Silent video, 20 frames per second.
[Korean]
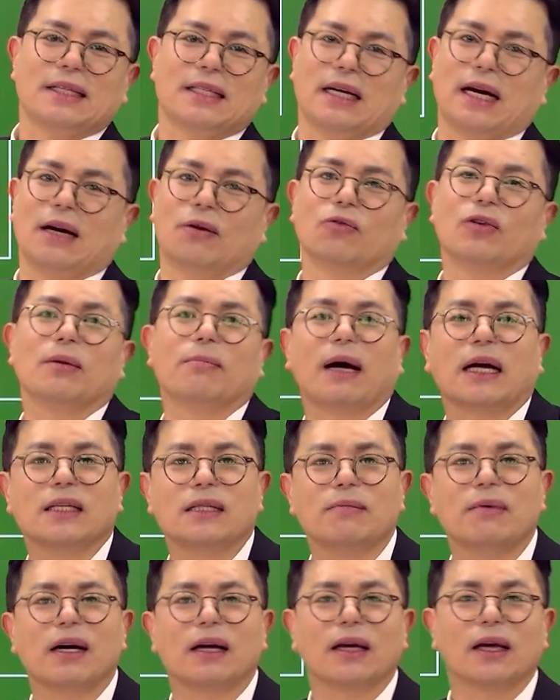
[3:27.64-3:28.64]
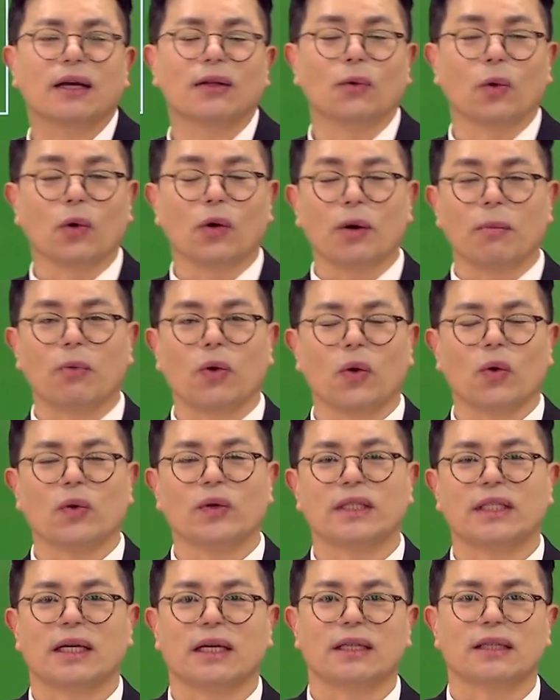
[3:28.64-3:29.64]
자, 우리 마지막에 동영
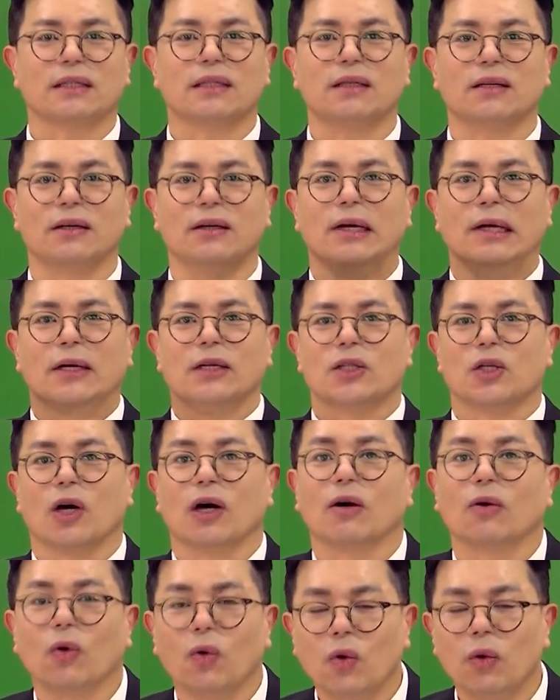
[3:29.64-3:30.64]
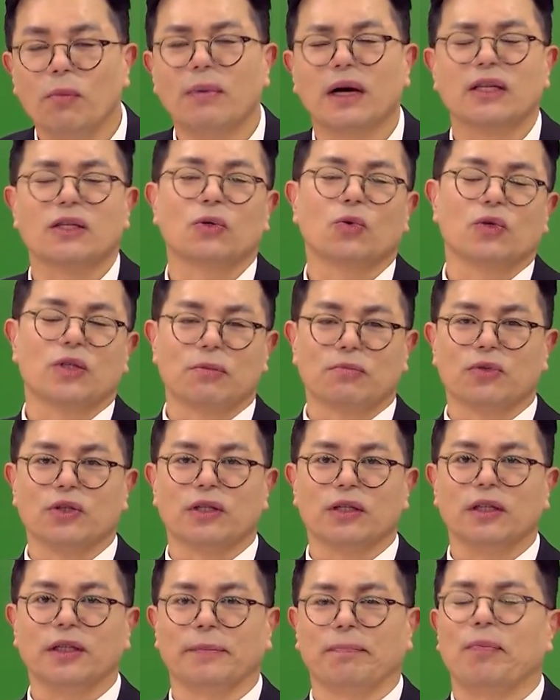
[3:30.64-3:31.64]
모의고사에서 저하고 호흡 맞춰 오신
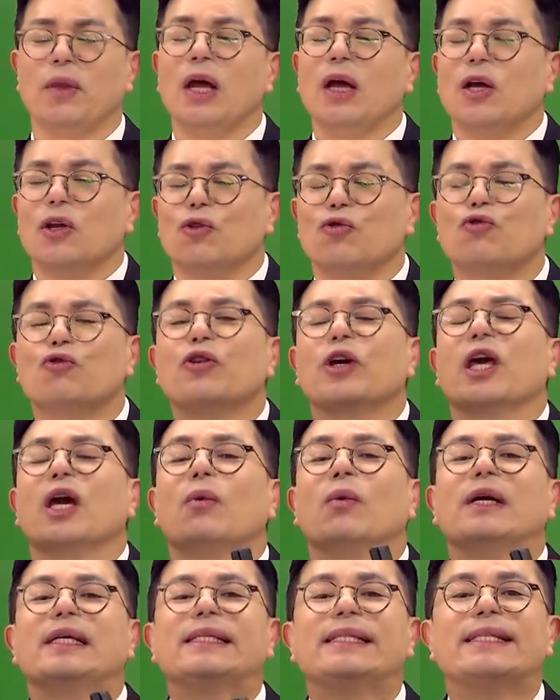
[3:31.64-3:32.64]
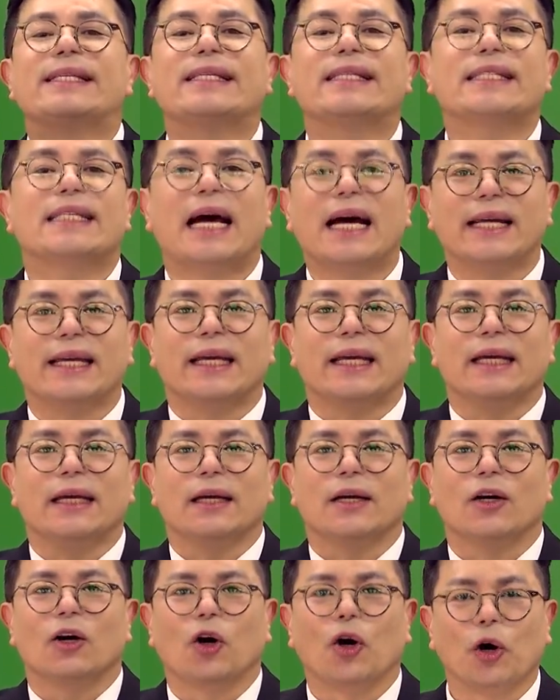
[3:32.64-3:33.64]
분들은 육 개월짜리
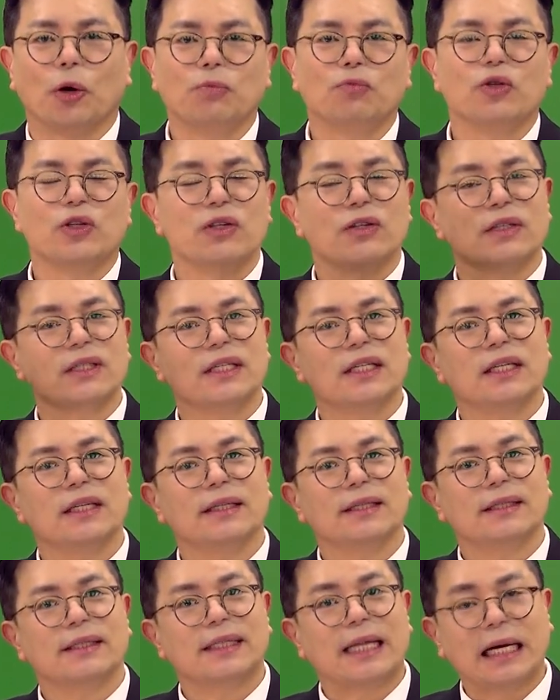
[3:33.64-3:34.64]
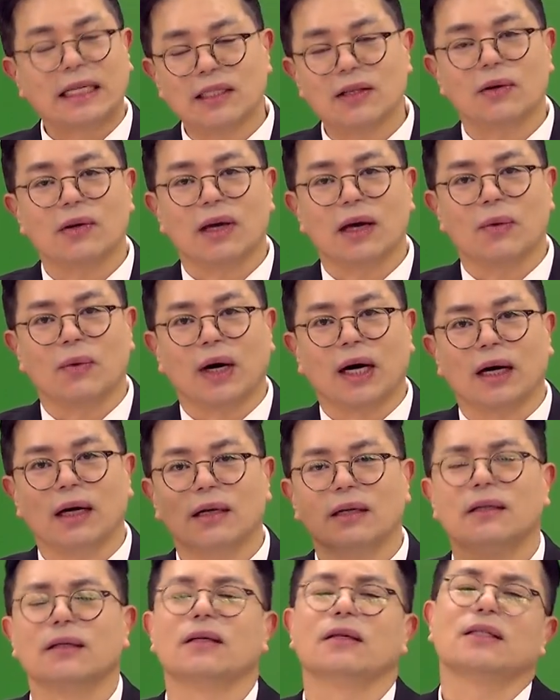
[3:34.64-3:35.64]
업무정지 다섯 개와
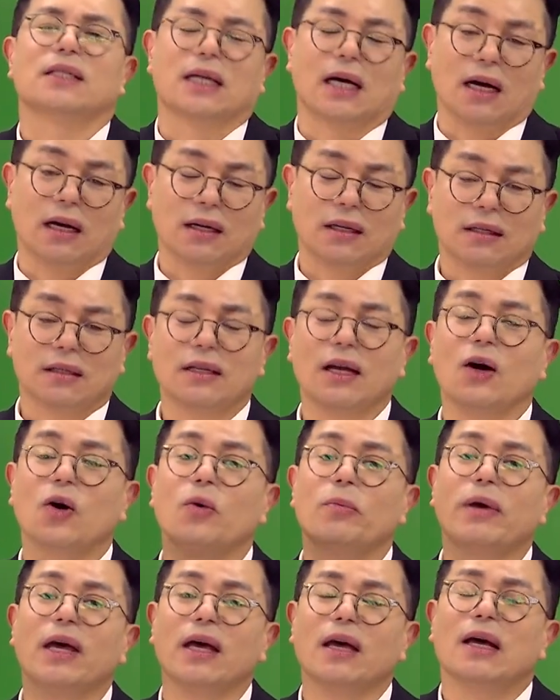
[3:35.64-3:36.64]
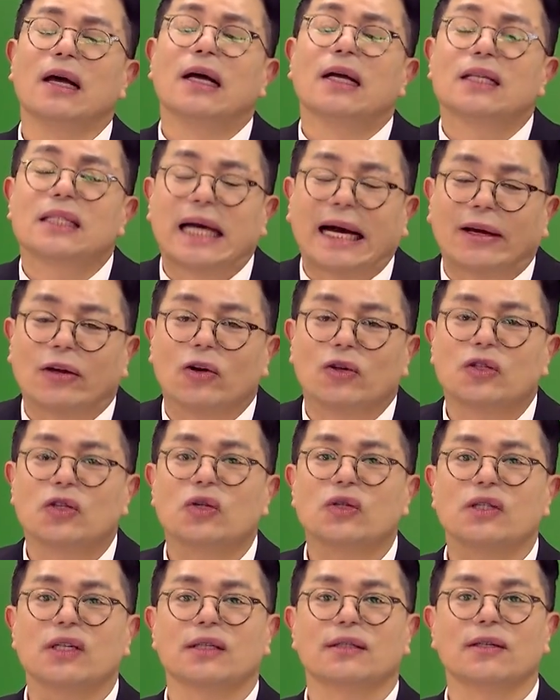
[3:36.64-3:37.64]
자, 그 다음에
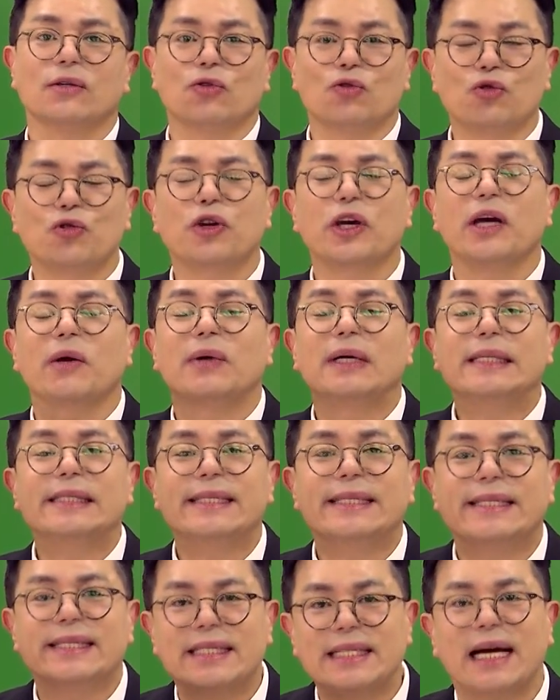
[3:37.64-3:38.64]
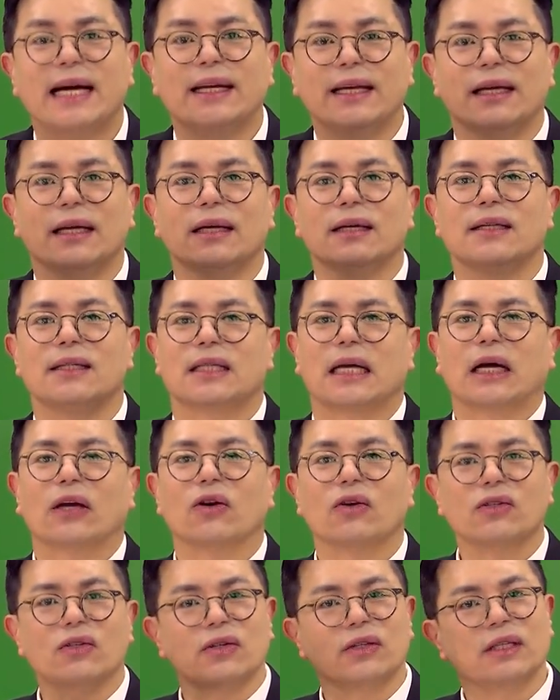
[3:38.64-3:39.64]
자격정지에서 육 개월짜리
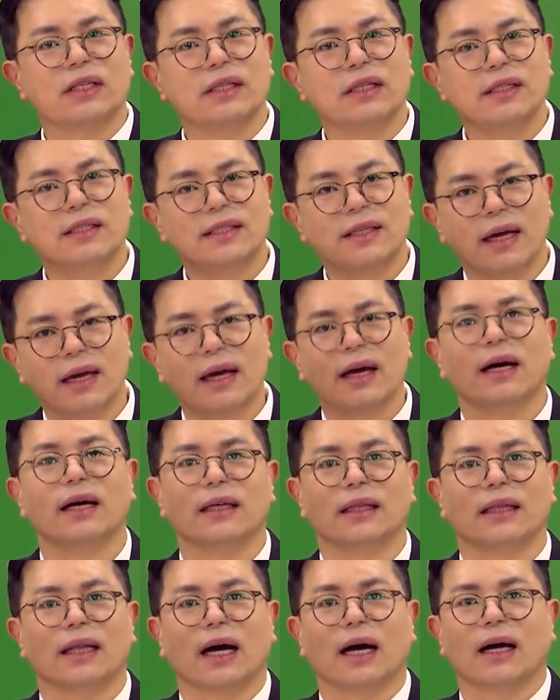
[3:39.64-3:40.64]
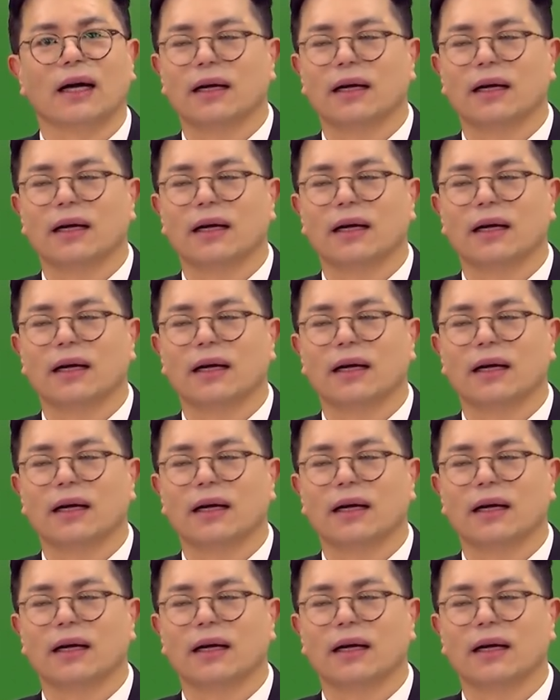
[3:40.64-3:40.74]
자격정지는 세 개가 있다.